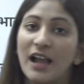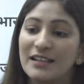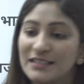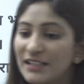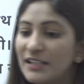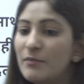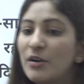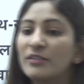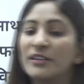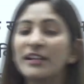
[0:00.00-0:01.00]
असली
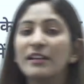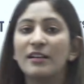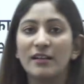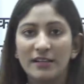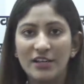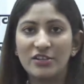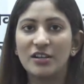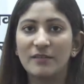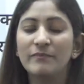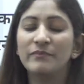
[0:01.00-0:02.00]
डेमोक्रेटिक
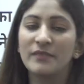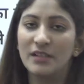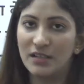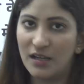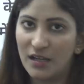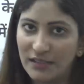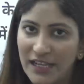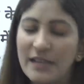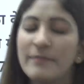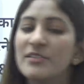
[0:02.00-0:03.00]
नेशन
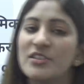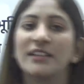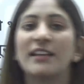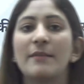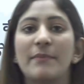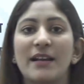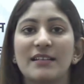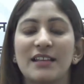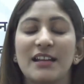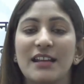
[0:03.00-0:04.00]
नहीं बन जाता है
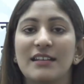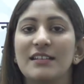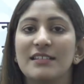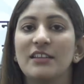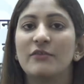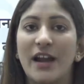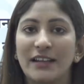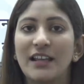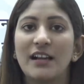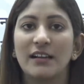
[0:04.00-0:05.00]
पाकिस्तान इनके साथ
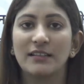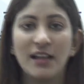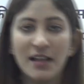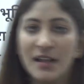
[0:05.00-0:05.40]
वार्ता करना